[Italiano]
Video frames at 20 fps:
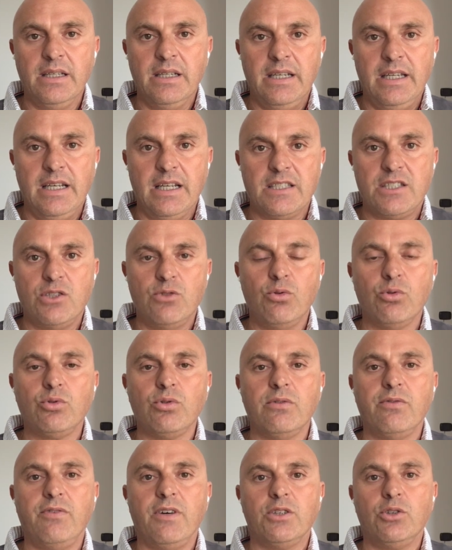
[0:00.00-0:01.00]
Innanzitutto
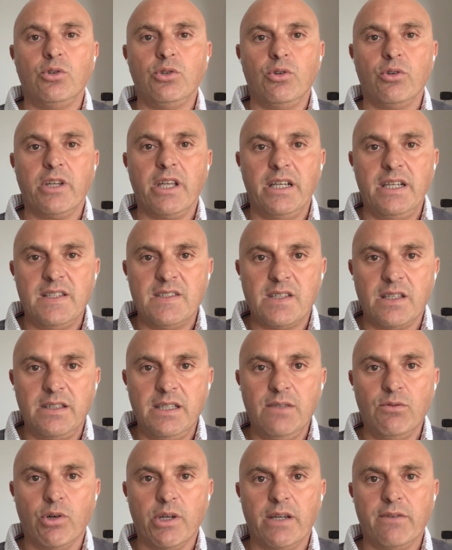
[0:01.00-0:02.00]
un fattore
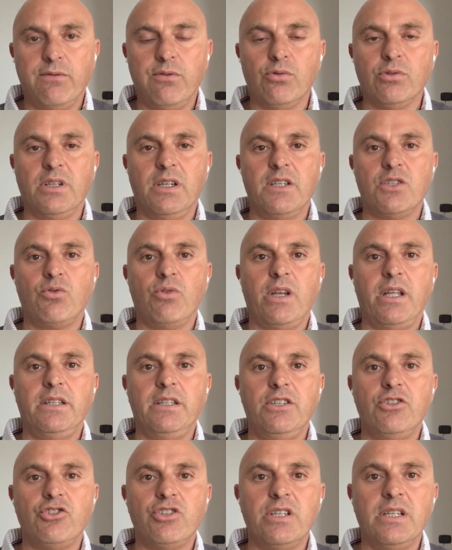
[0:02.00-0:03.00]
organizzativo che affonda le sue
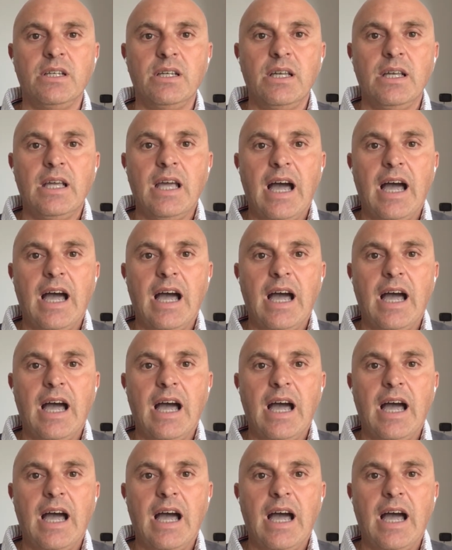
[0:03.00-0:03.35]
radici